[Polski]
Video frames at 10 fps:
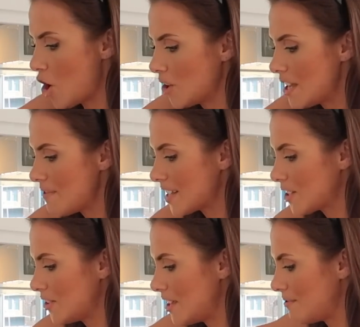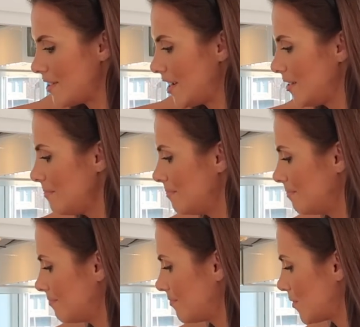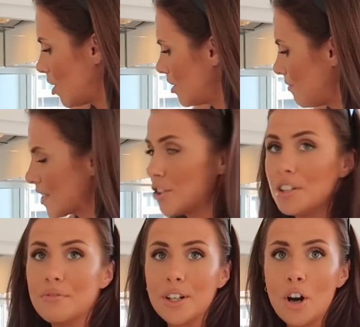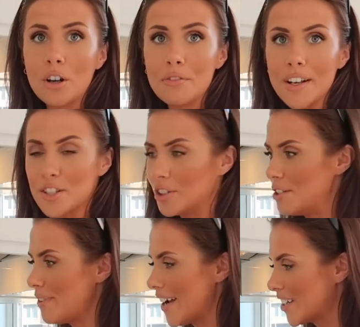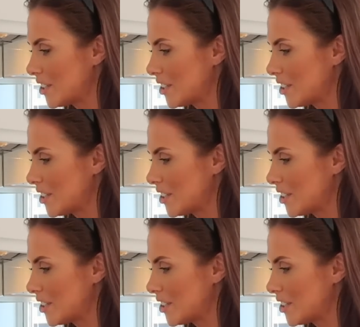oliwa z oliwę, oliwa z oliwy, oliwa z oliwek,